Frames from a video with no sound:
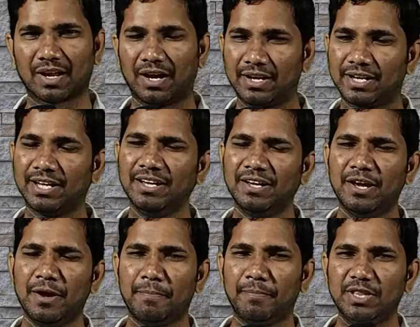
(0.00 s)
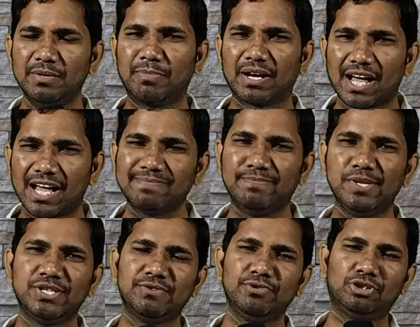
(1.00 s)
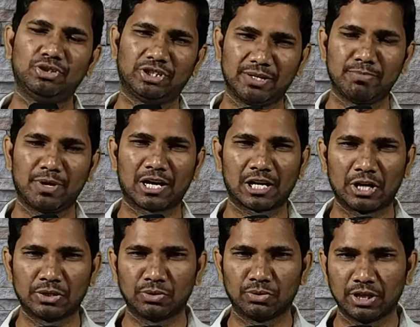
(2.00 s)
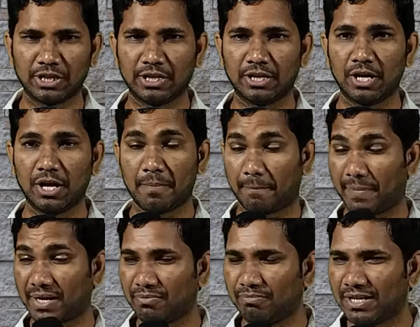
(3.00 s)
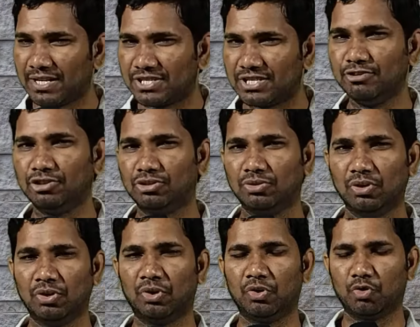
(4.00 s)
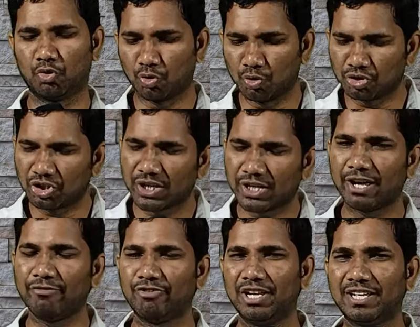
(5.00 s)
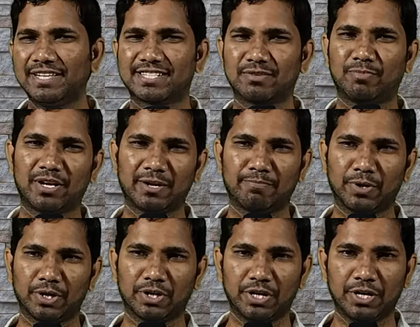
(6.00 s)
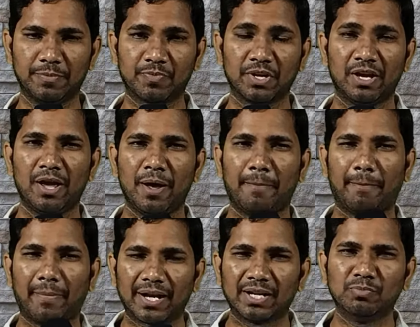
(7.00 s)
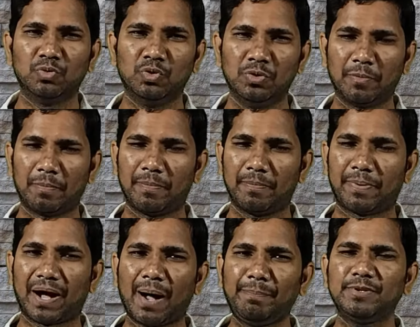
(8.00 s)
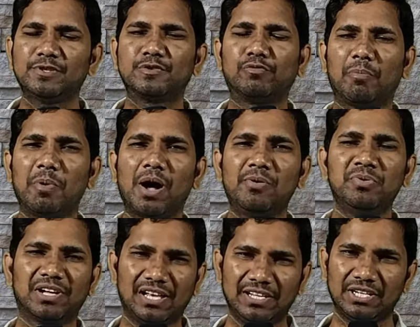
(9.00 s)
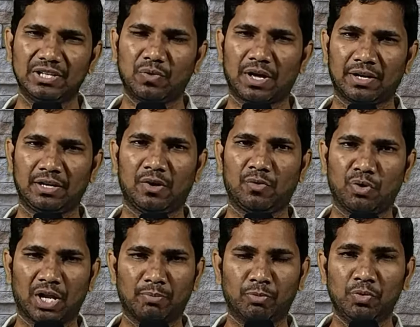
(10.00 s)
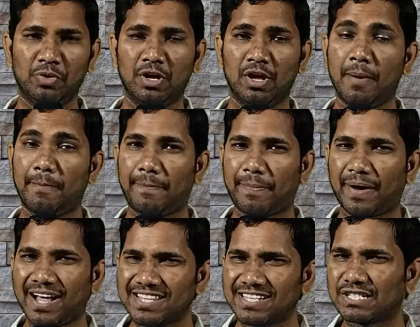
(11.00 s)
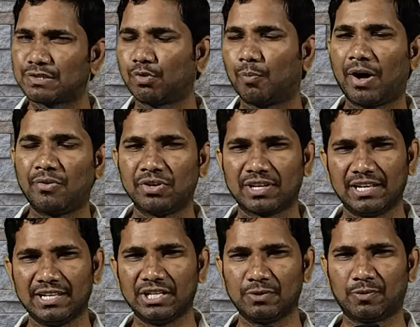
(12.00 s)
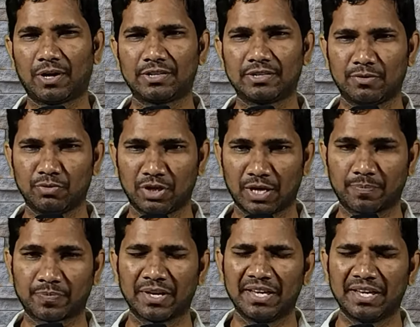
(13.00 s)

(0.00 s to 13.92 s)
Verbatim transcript: అంటే ఇది మన ఆత్మీయ జీవితంతో ఏం మాట్లాడుతుంది మనం మన జీవితంలో నూతనంగా వెలిగించబడ్డప్పటికీ మనము పాప స్వభావం కలిగిన వారంగా ఉన్నాము పాత స్వభావం కలిగిన వారంగా ఉన్నాం